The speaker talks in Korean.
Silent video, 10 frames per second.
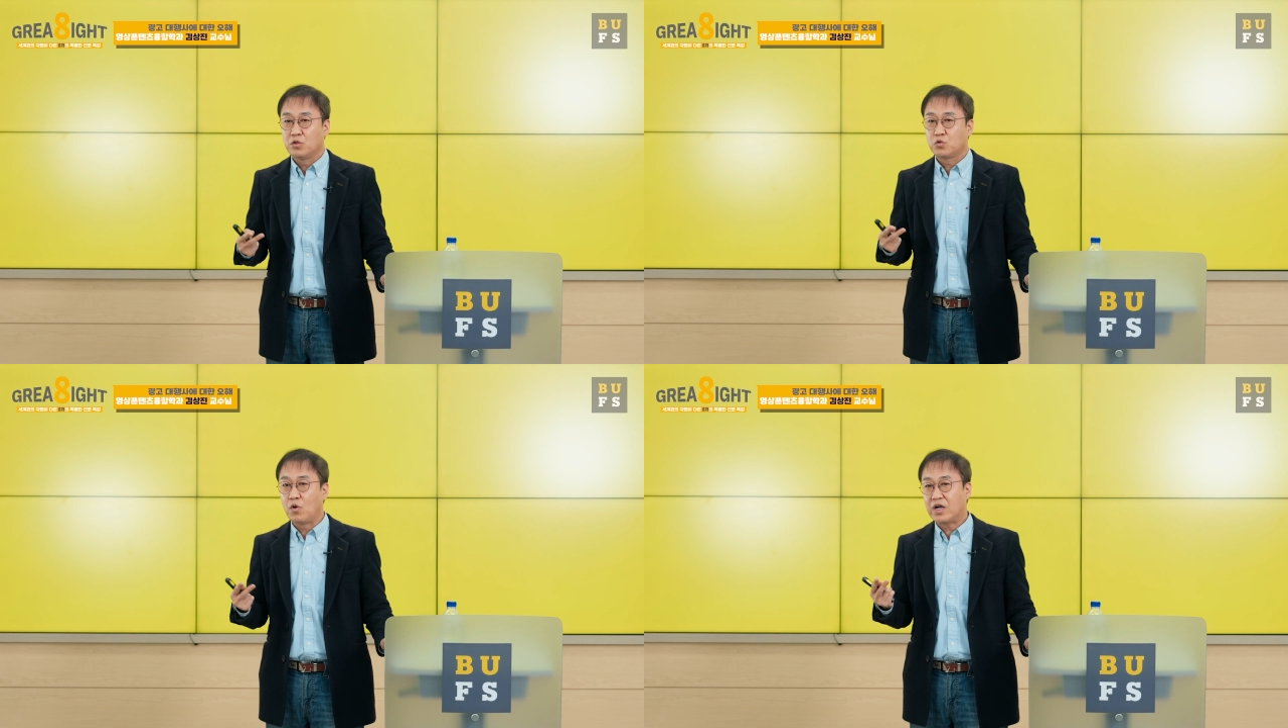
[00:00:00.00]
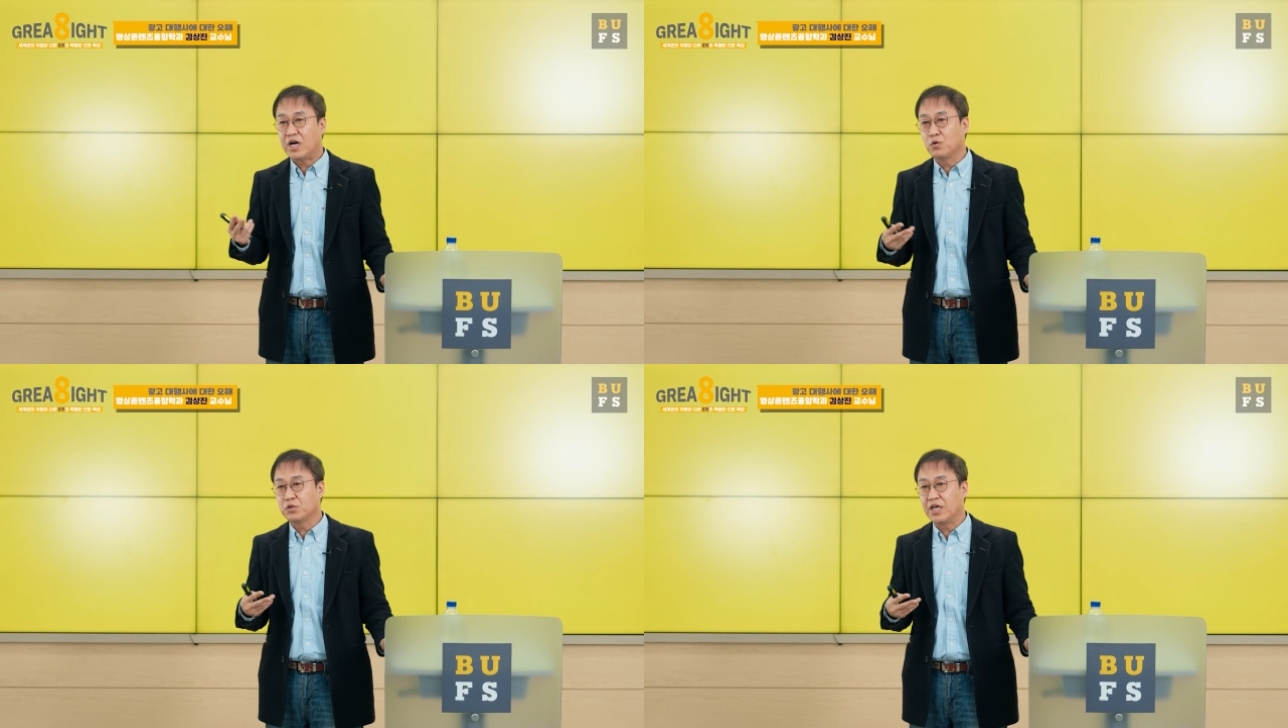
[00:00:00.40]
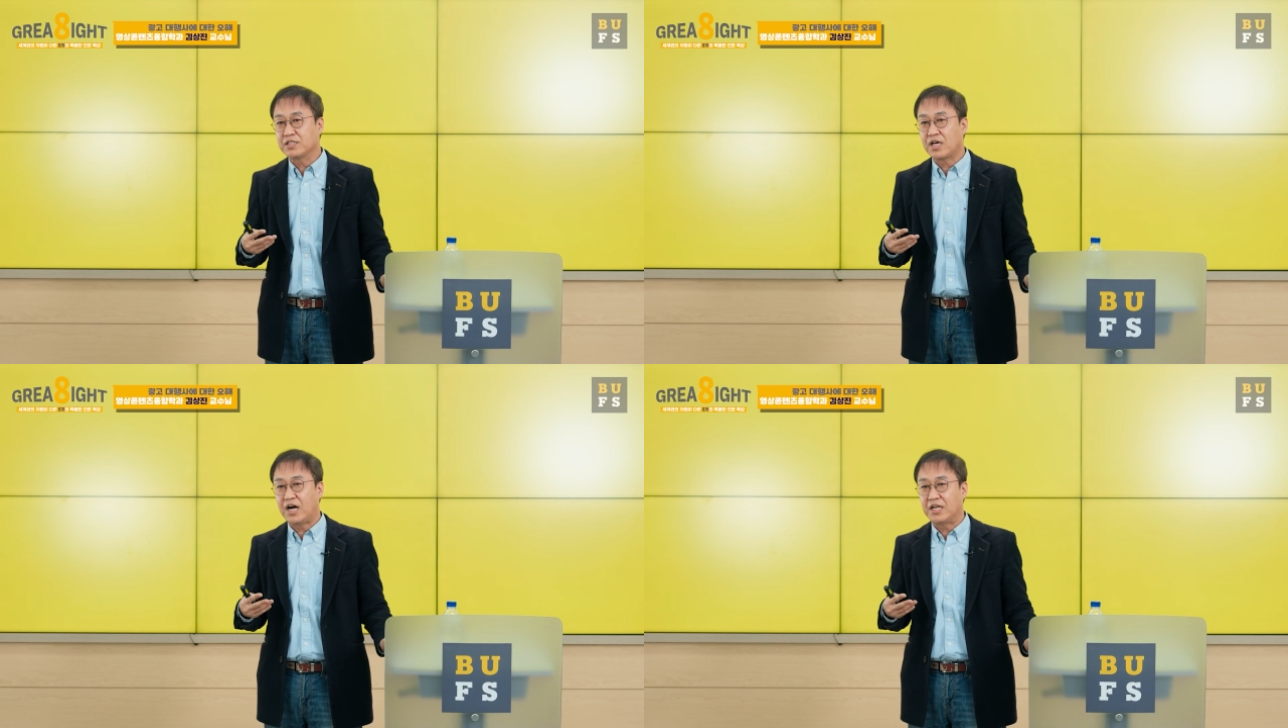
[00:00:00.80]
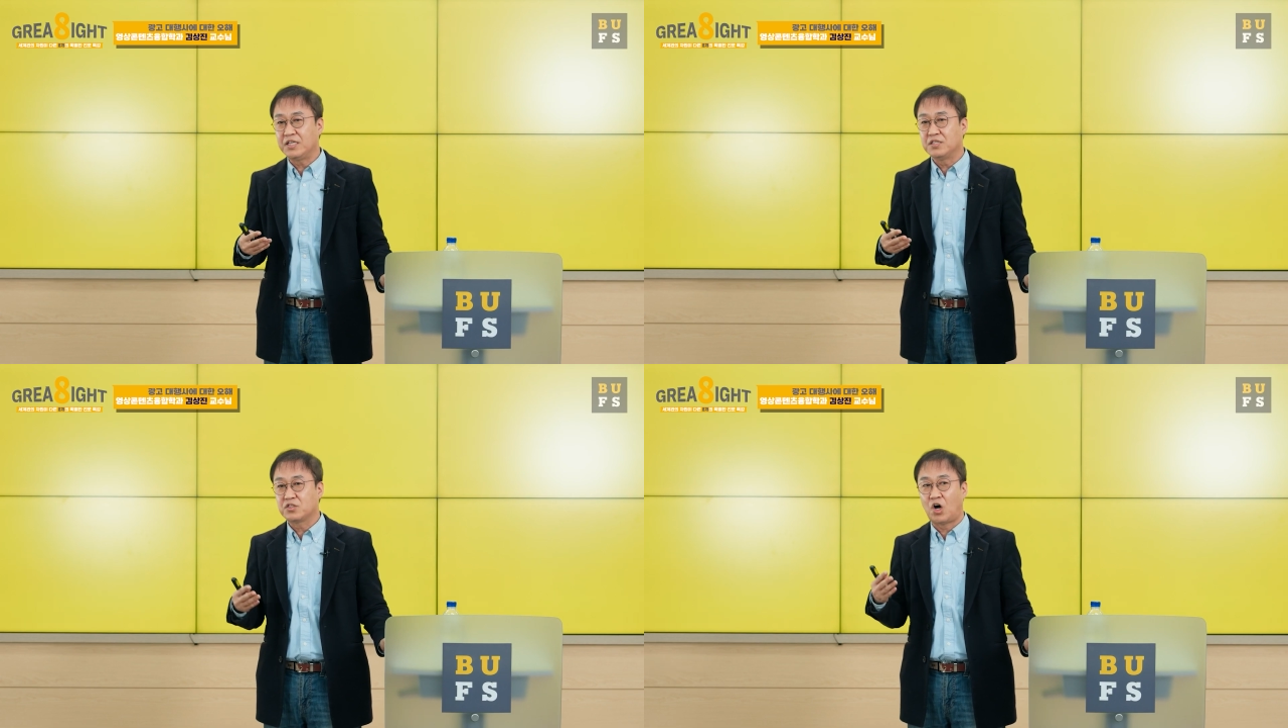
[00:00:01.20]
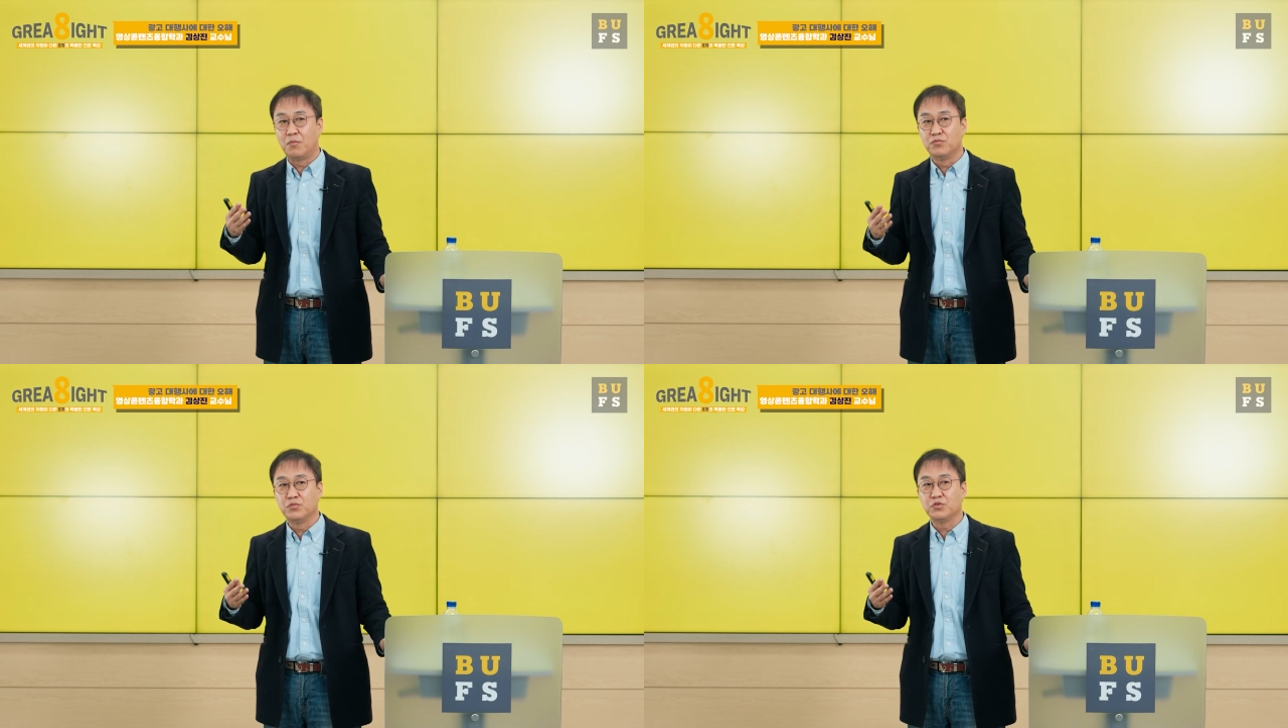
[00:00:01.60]
종합광고 대행사가 아닌
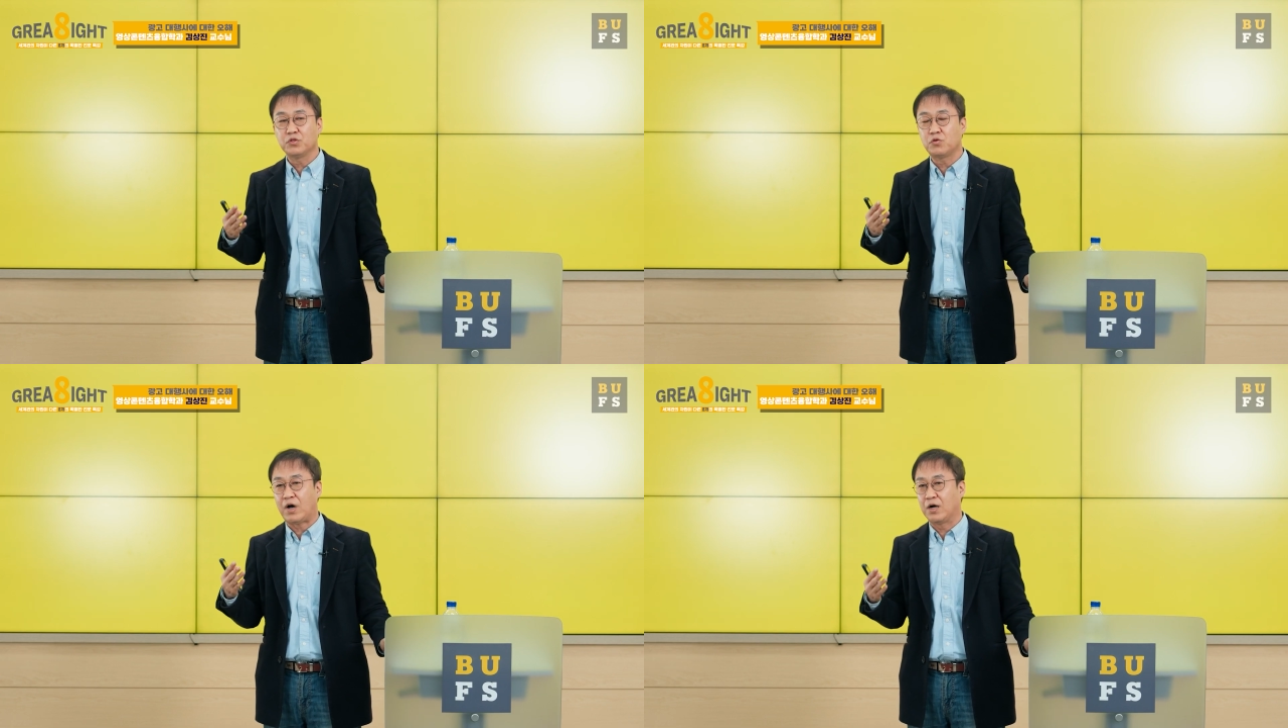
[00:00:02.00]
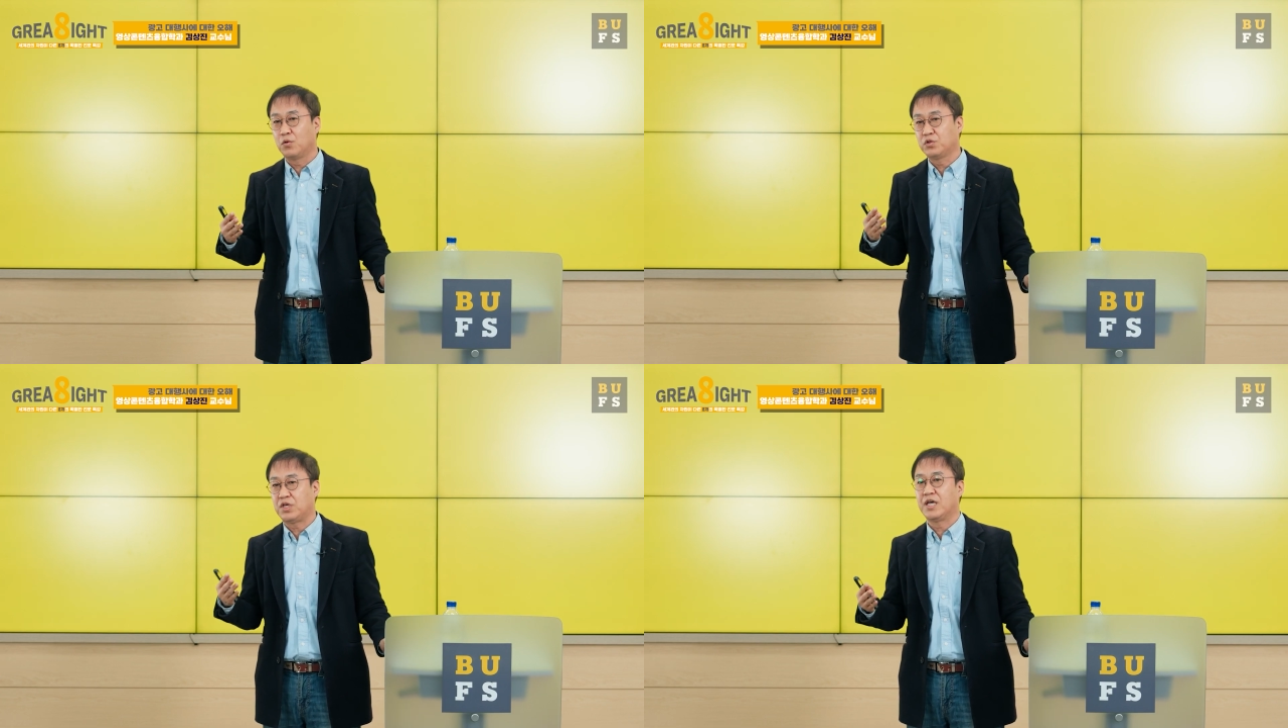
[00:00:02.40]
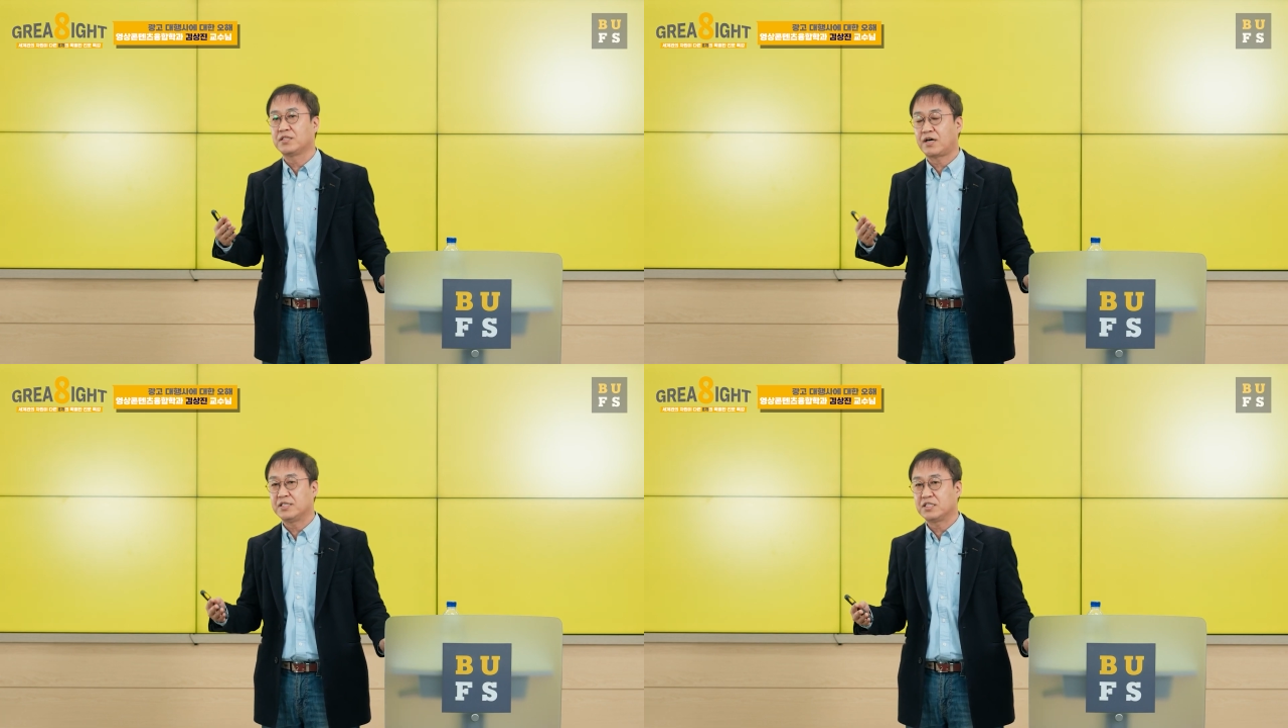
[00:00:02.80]
전문 광고 대행사가